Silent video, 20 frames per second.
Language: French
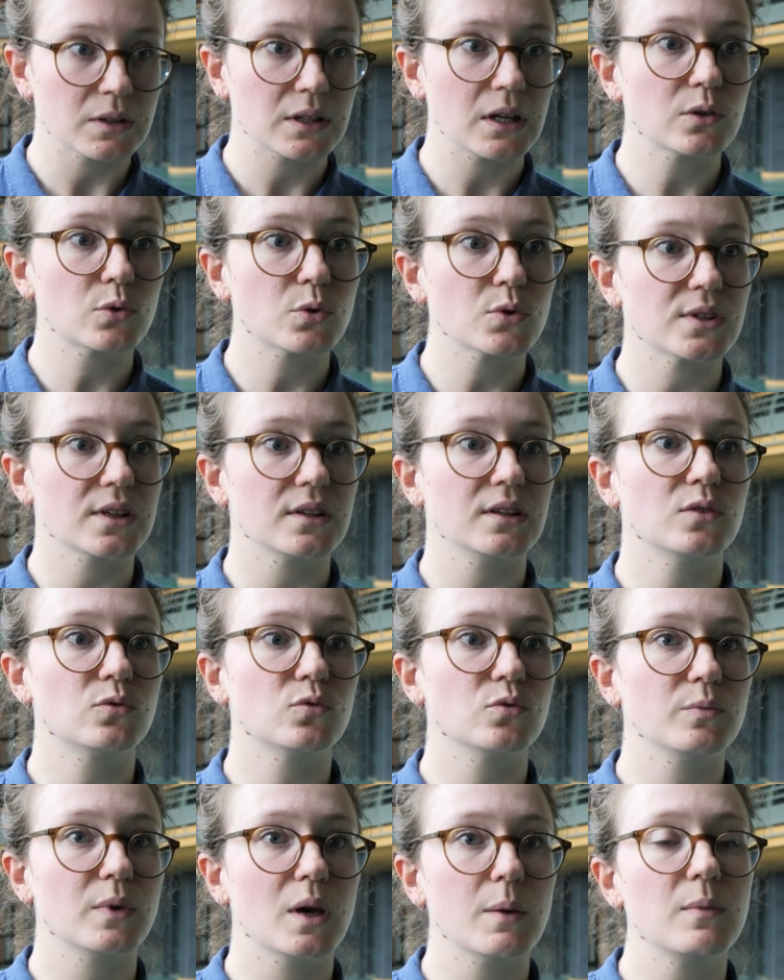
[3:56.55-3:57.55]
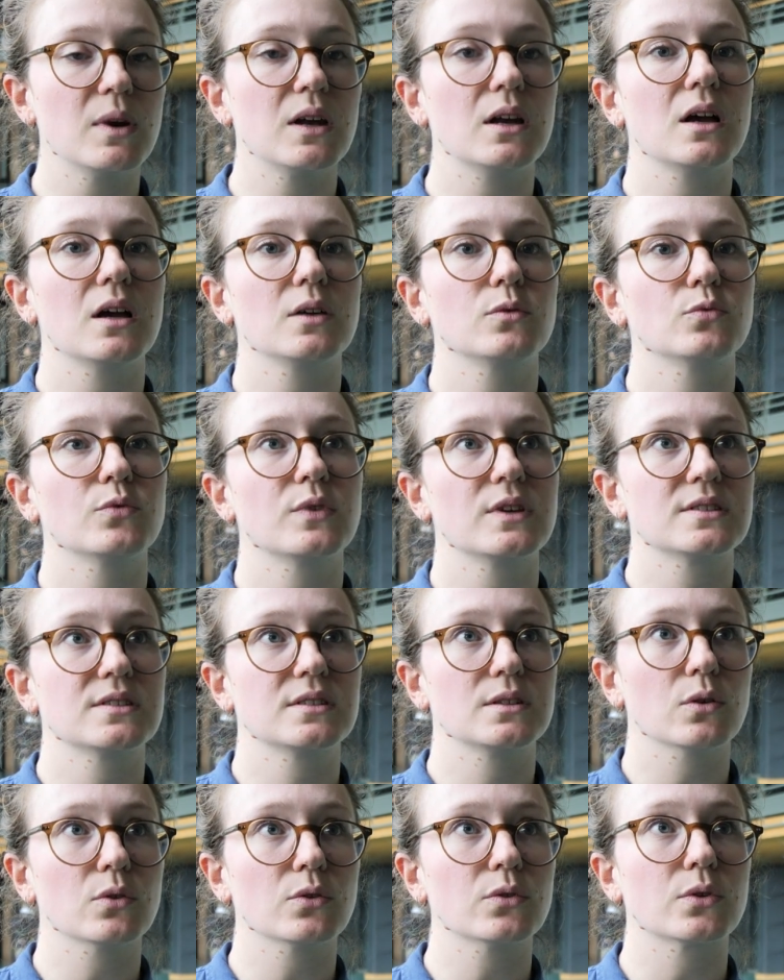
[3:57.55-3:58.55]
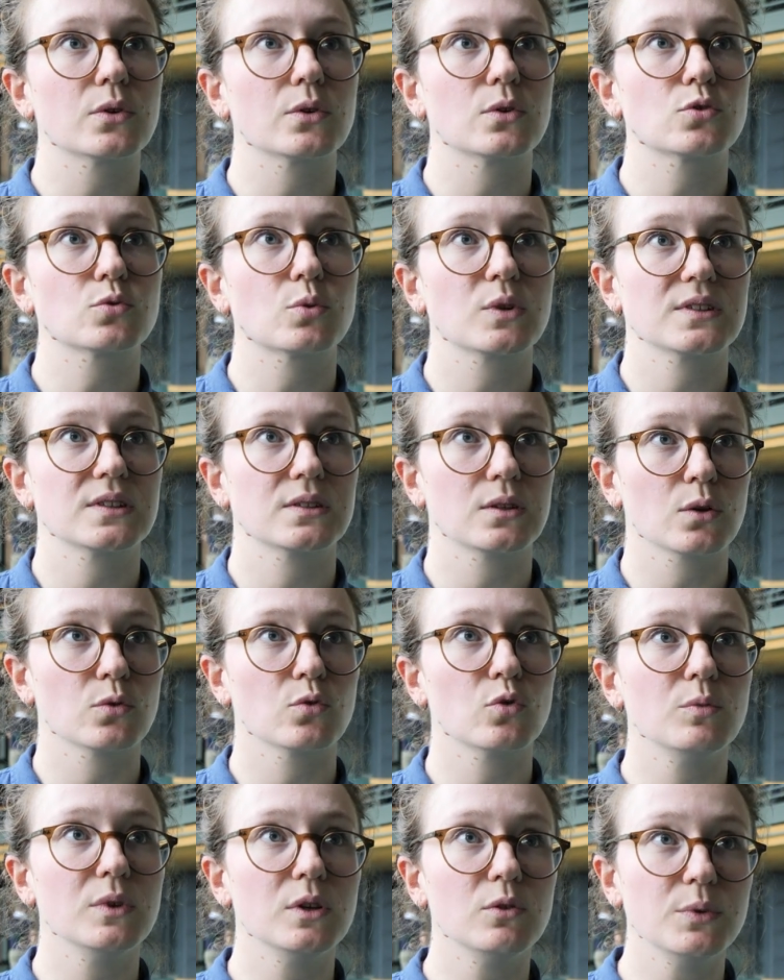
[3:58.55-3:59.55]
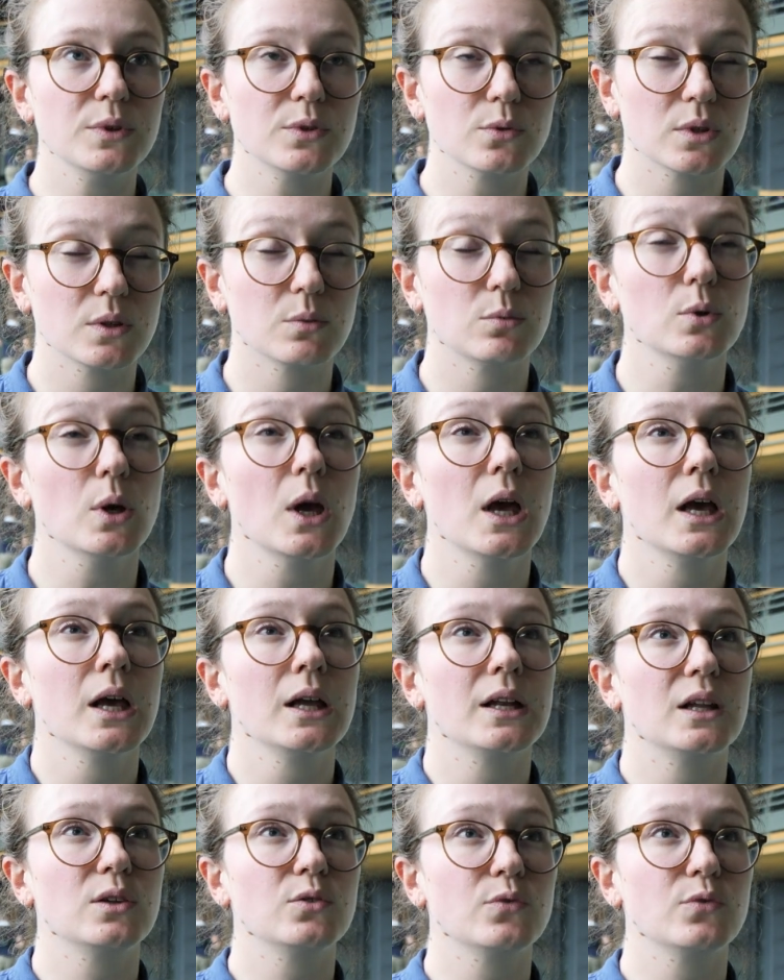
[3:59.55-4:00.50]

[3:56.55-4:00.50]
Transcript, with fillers: quelques années tout de même, la Nouvelle-Zélande, je crois que c'était en 2008 au début, la